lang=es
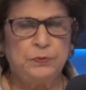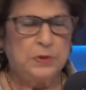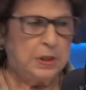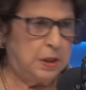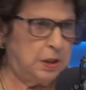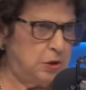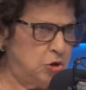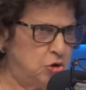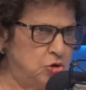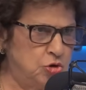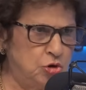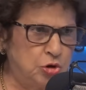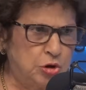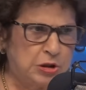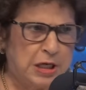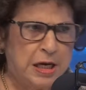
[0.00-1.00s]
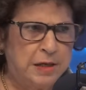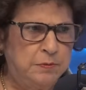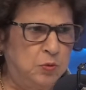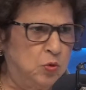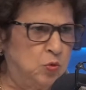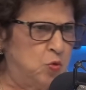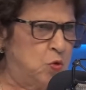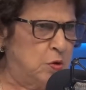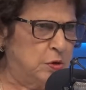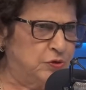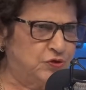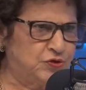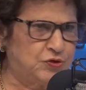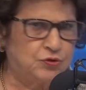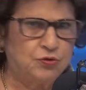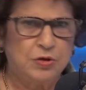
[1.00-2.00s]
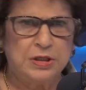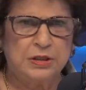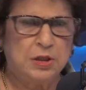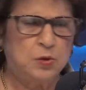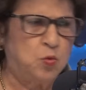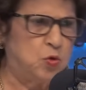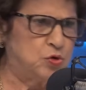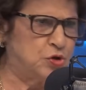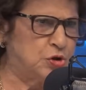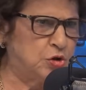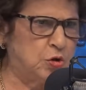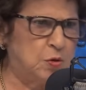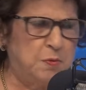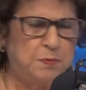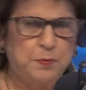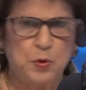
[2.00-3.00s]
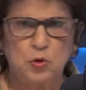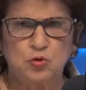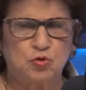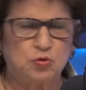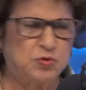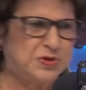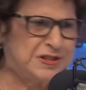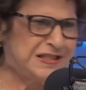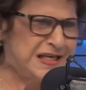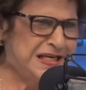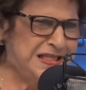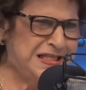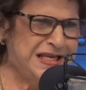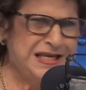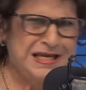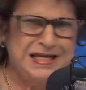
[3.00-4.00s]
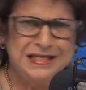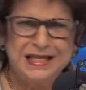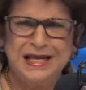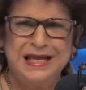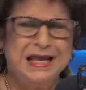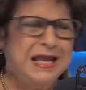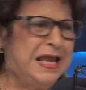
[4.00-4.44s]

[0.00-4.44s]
El New York Times, Wall Street, Washington Post, CNN,